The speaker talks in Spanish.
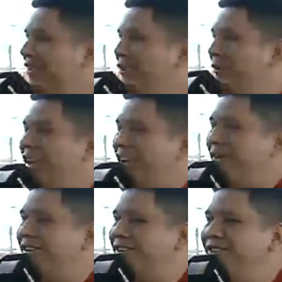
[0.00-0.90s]
novena,
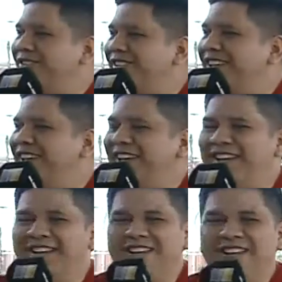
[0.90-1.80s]
versión. Casi una
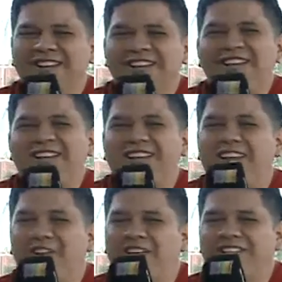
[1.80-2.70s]
década.
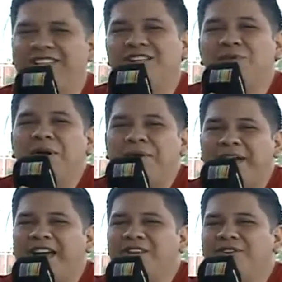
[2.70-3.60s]
Claro que sí, nueve
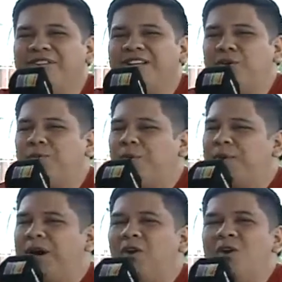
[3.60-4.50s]
años del grupo
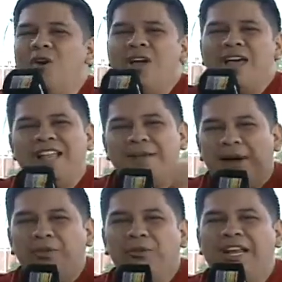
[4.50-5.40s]
BAO, eh,
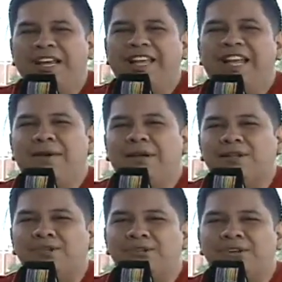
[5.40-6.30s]
llevando alegría,
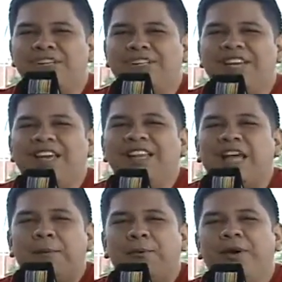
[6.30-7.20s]
llevando sonrisa en
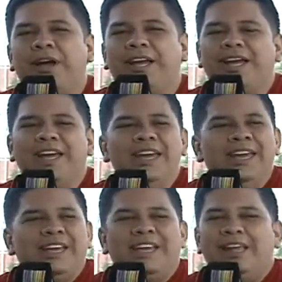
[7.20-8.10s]
esta época que
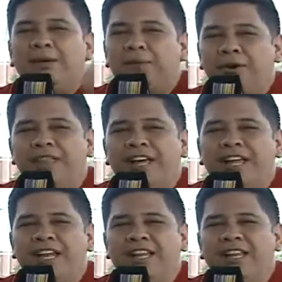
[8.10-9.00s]

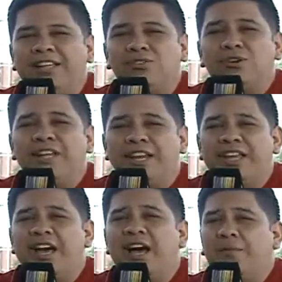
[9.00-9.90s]
desborda de
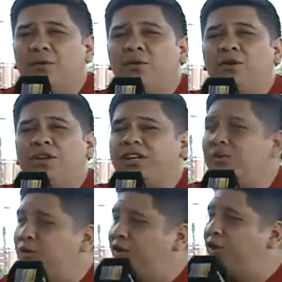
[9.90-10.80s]
solidaridad, amor y
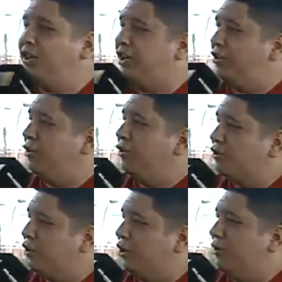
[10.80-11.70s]
unión entre todos. La
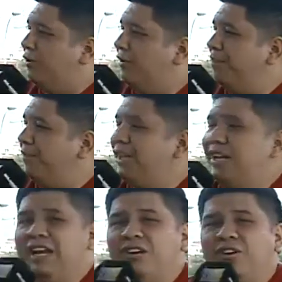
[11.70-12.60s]
Navidad es para los niños.
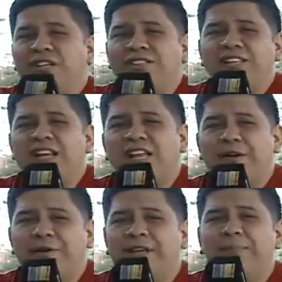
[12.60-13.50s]
Pues, claro que sí, la
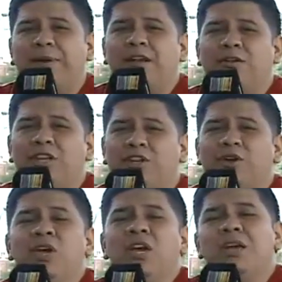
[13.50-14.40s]
Navidad es para los niños
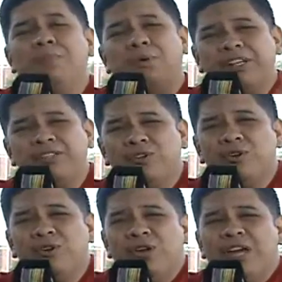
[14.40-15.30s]
y por
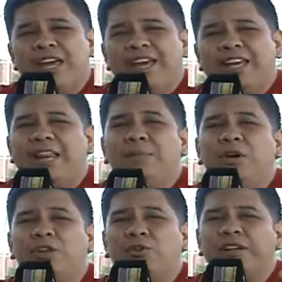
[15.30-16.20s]
eso eh, queremos
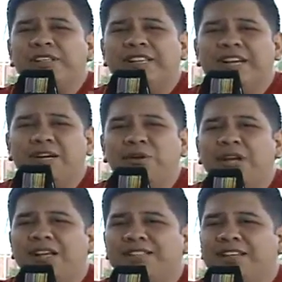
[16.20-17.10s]
que toda Santa Cruz de
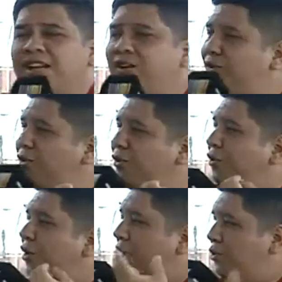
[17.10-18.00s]
la Sierra nos,
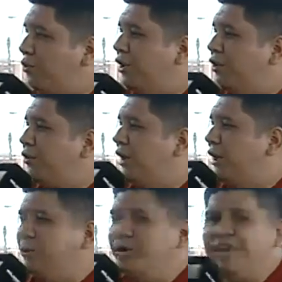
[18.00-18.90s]
ayude, nos
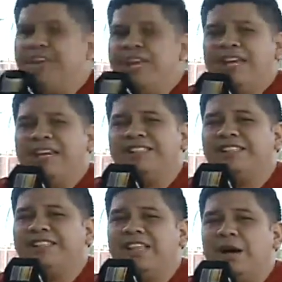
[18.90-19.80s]
colabore.
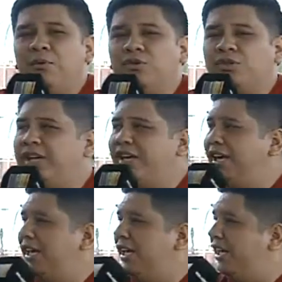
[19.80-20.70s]
Necesitamos
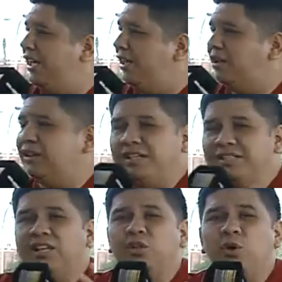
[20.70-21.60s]

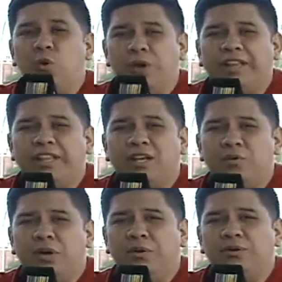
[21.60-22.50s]
300 eh, juguetes
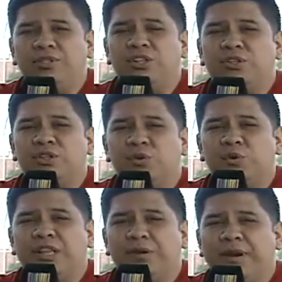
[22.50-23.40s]
nuevos,
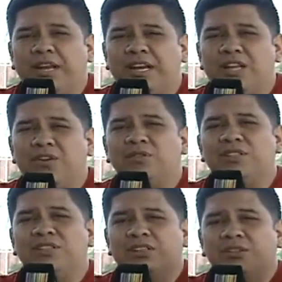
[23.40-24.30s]
150 para niños
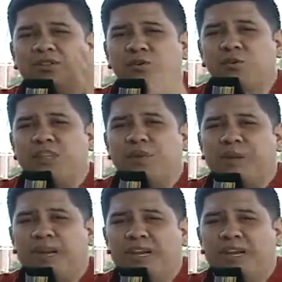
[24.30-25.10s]
y 150 para